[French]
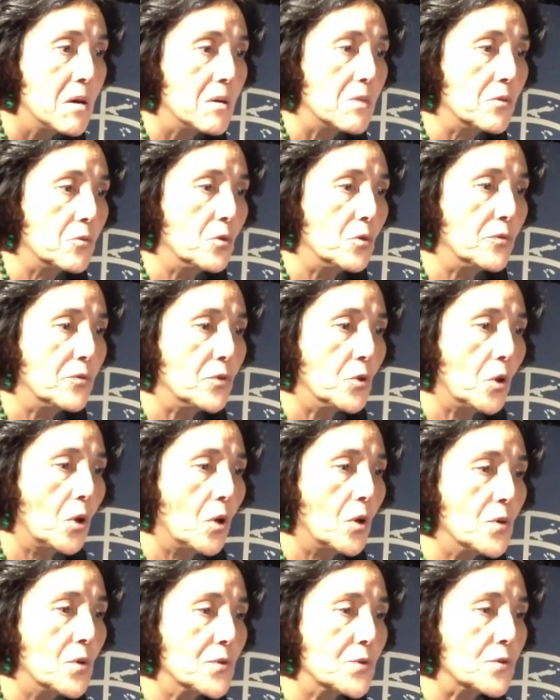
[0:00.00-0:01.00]
de
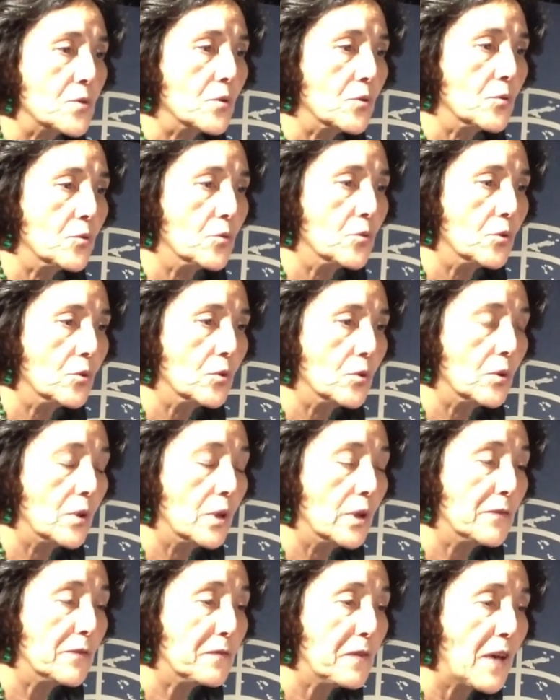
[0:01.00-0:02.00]
violence de
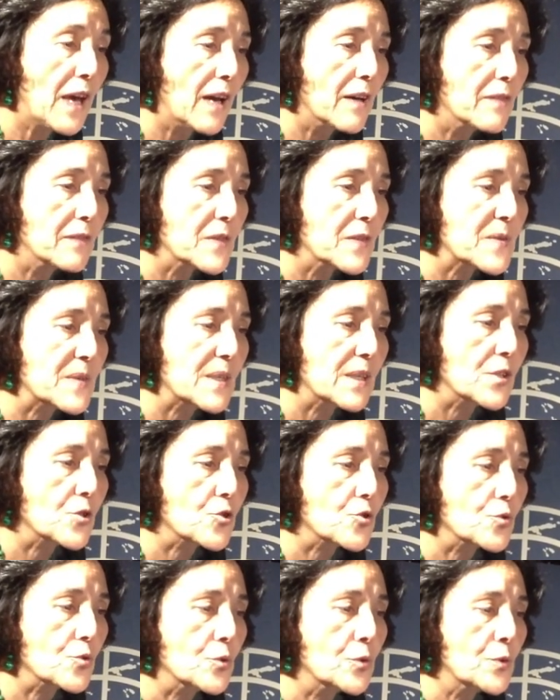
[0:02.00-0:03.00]
faire avancer les
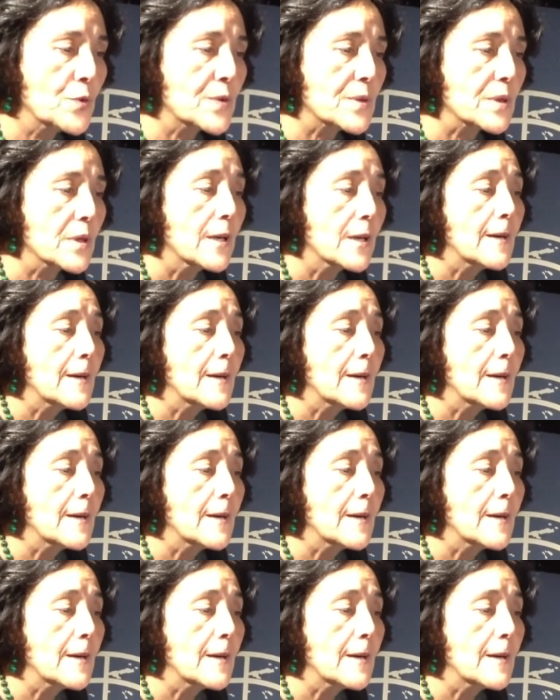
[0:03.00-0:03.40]
choses.